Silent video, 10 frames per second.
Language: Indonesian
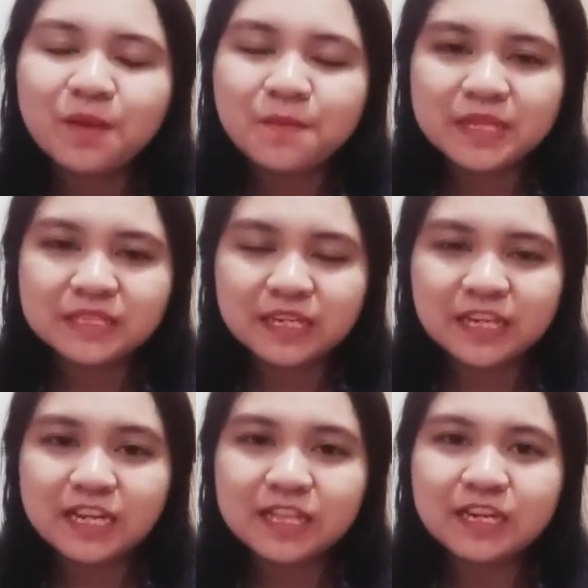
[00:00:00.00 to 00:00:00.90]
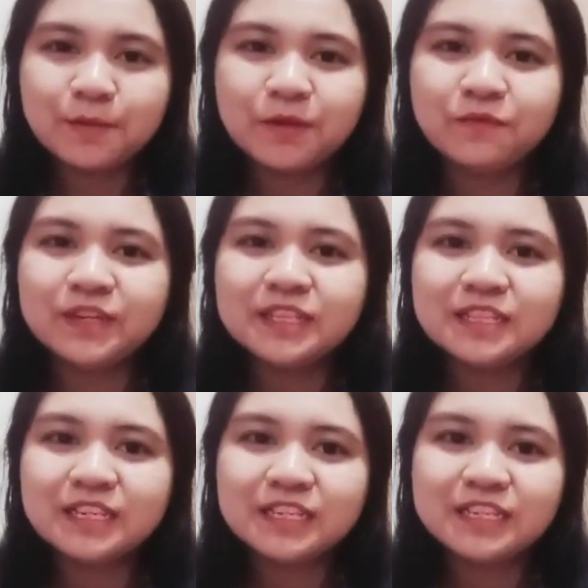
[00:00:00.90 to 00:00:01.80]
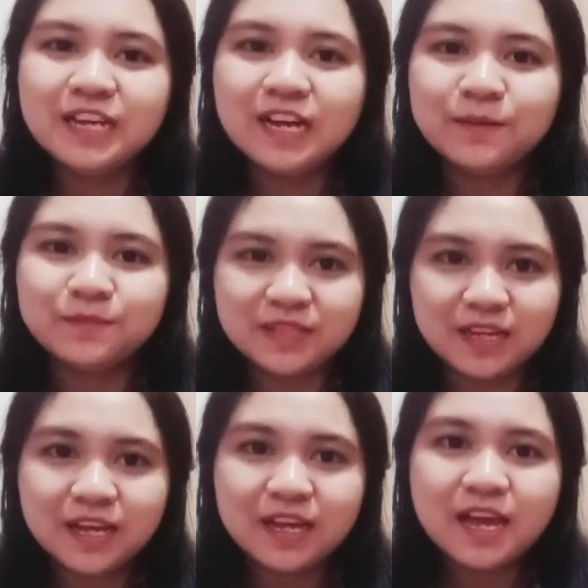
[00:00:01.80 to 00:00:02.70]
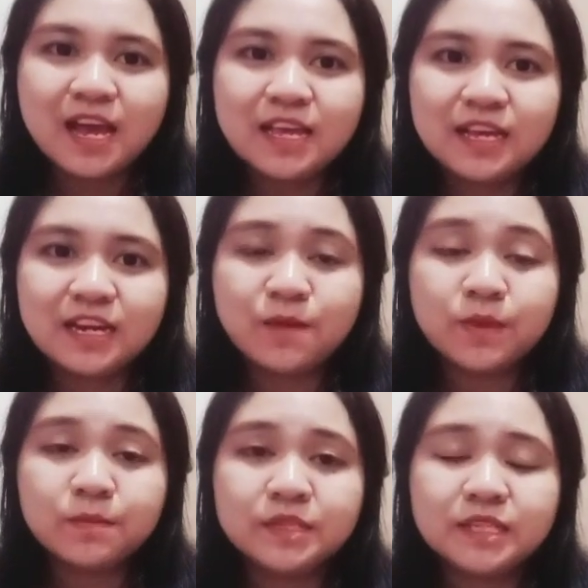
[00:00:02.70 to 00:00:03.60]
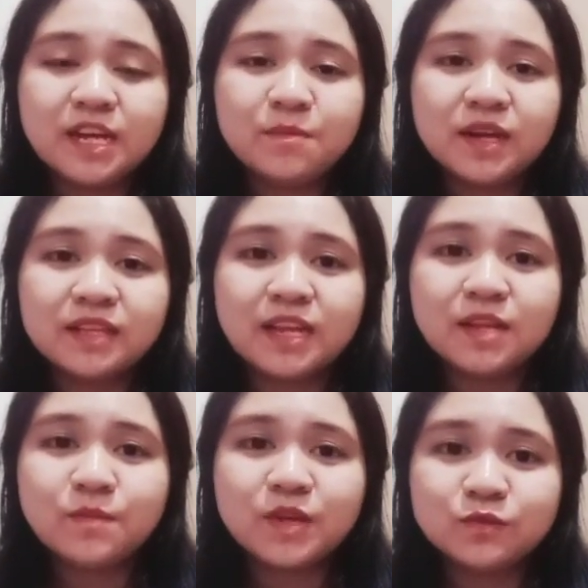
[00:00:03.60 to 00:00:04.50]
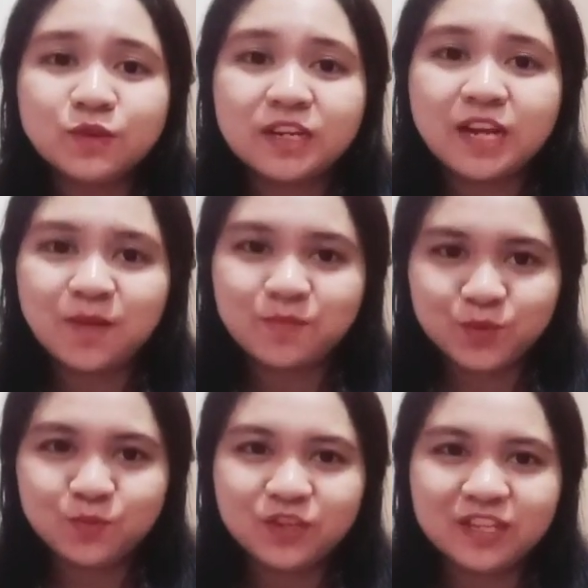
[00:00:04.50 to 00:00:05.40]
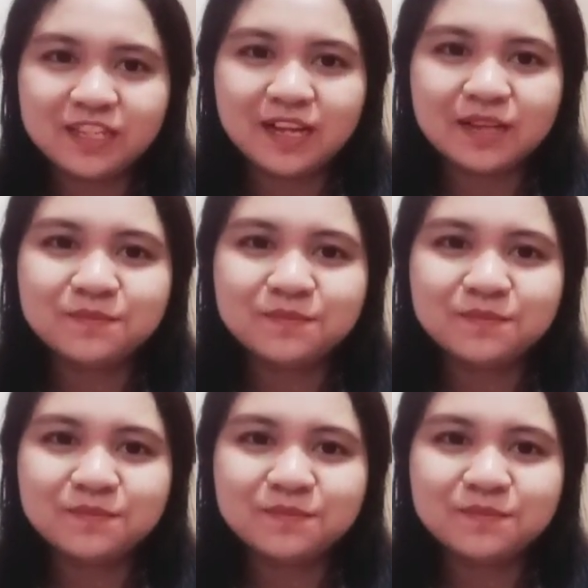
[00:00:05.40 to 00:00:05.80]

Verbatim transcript: Masker ini terdapat filter di dalamnya yang dapat mencegah bakteri masuk ke dalam tubuh kita.